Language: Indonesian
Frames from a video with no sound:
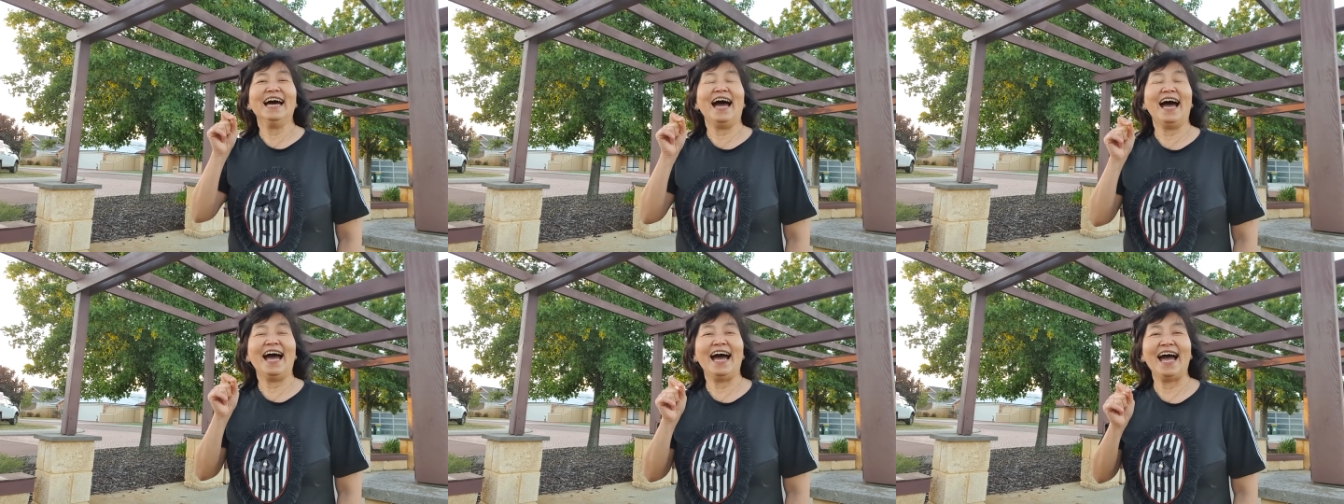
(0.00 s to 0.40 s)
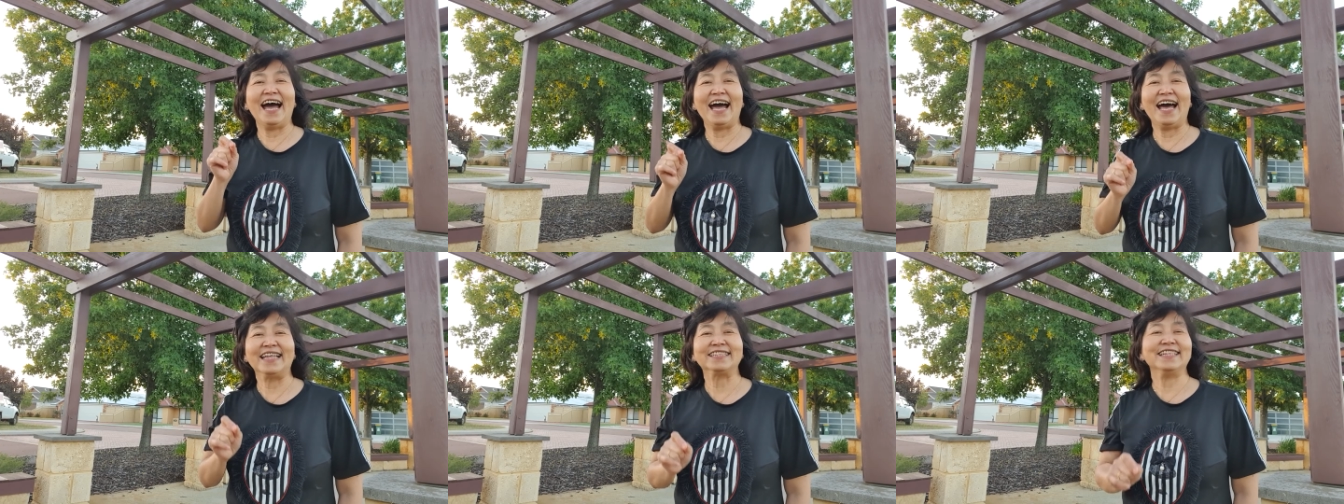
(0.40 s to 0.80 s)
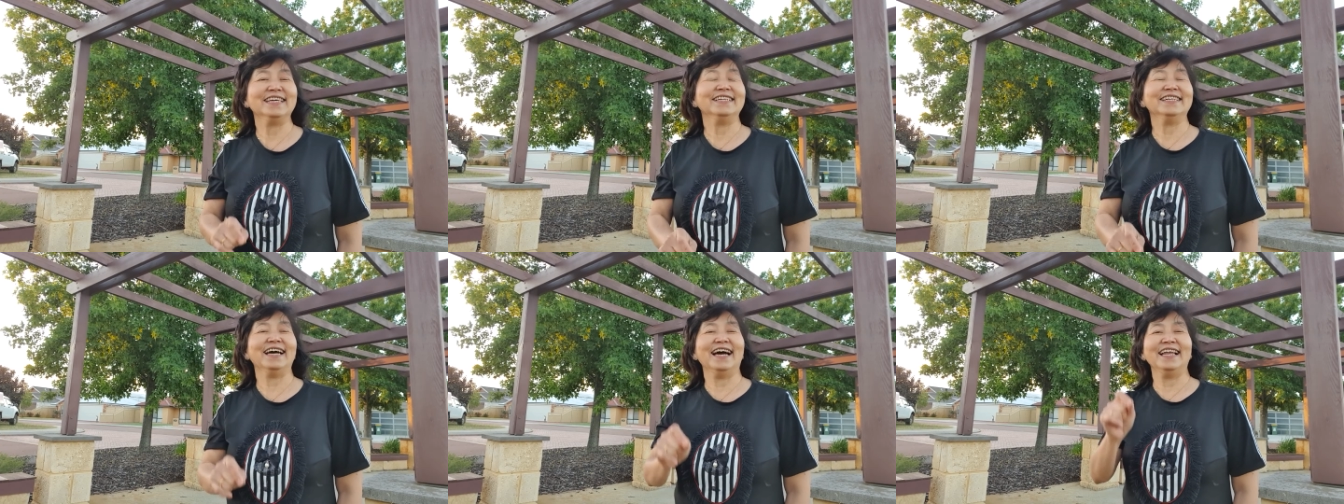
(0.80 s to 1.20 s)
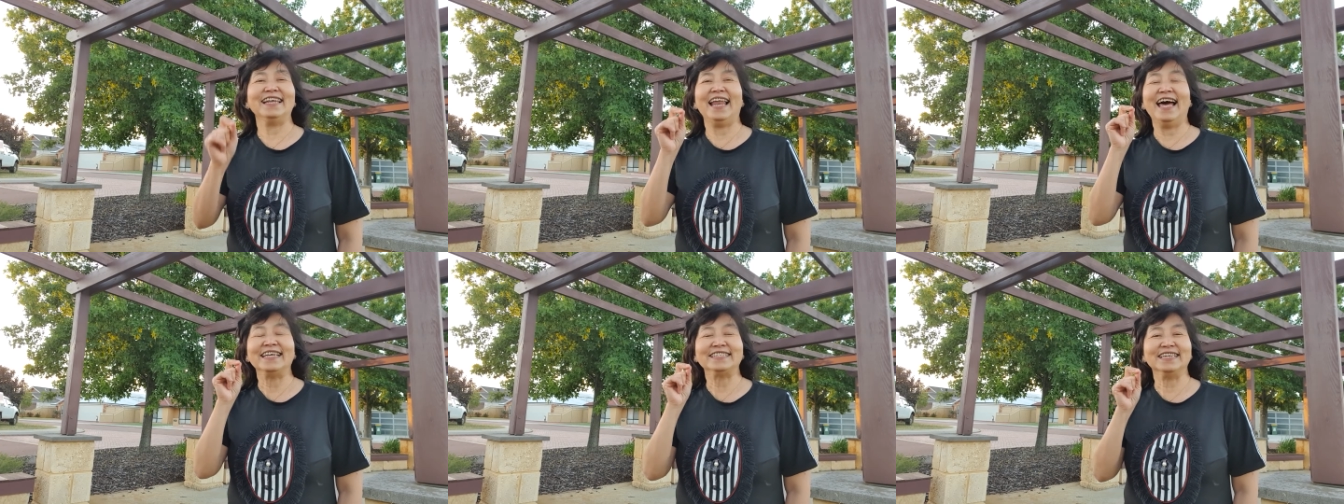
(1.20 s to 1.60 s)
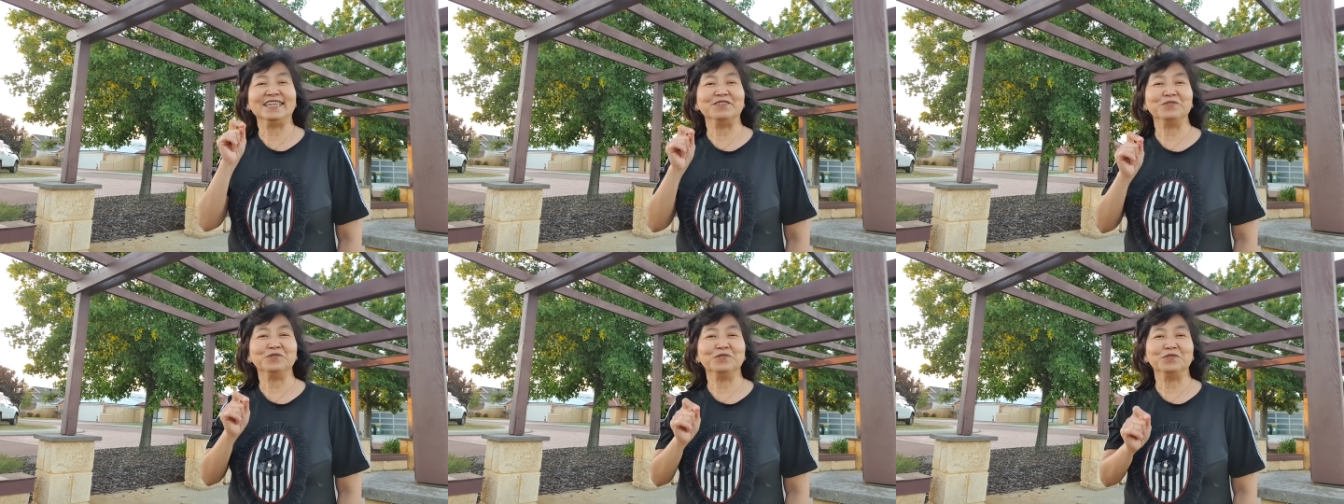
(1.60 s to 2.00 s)
ah tidak
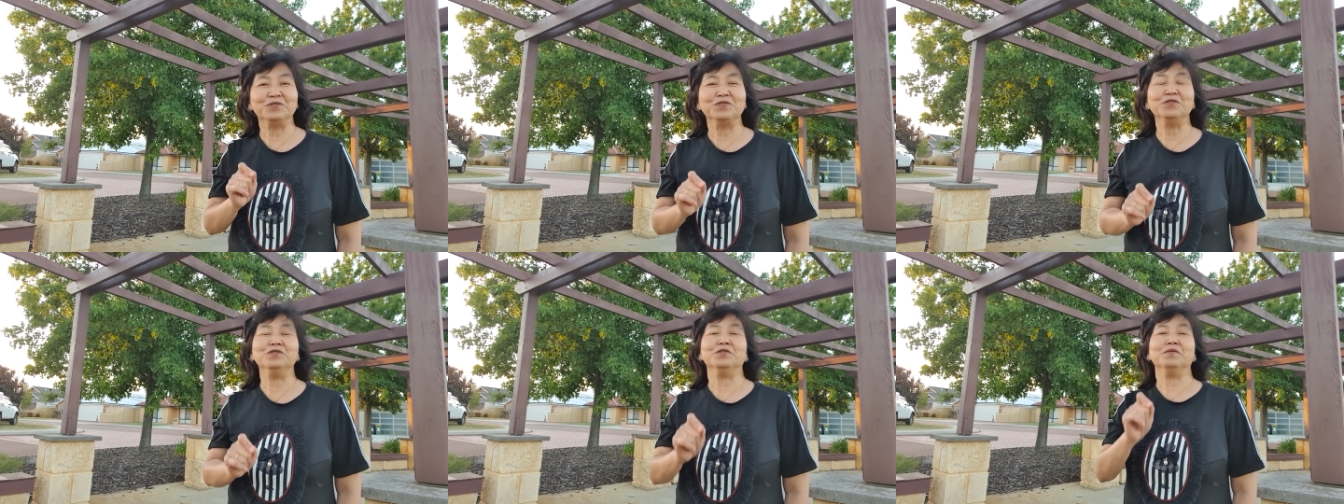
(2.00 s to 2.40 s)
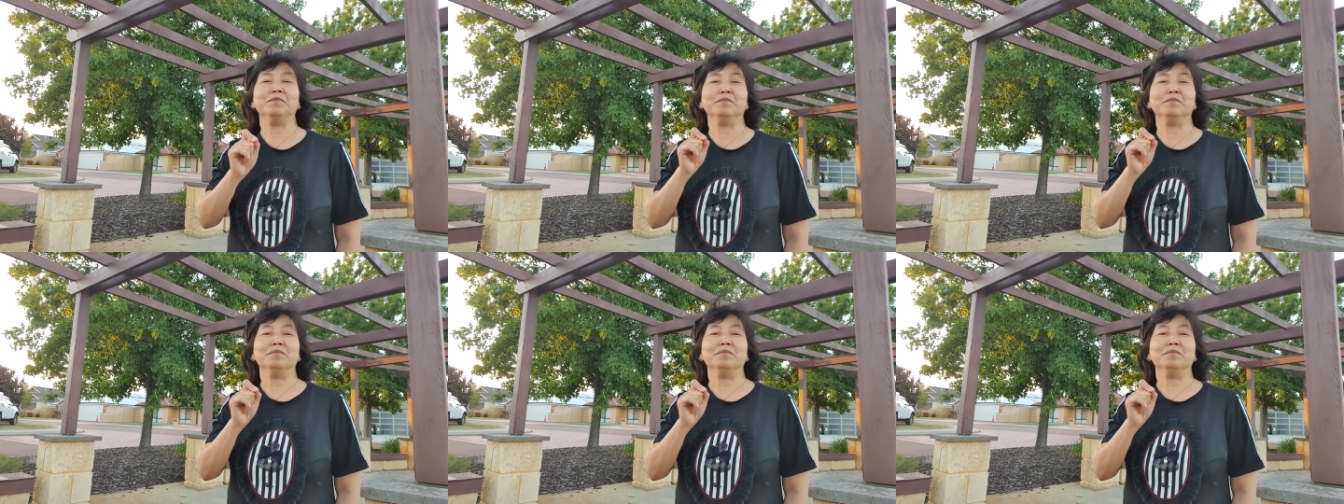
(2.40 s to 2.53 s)
lagi untuk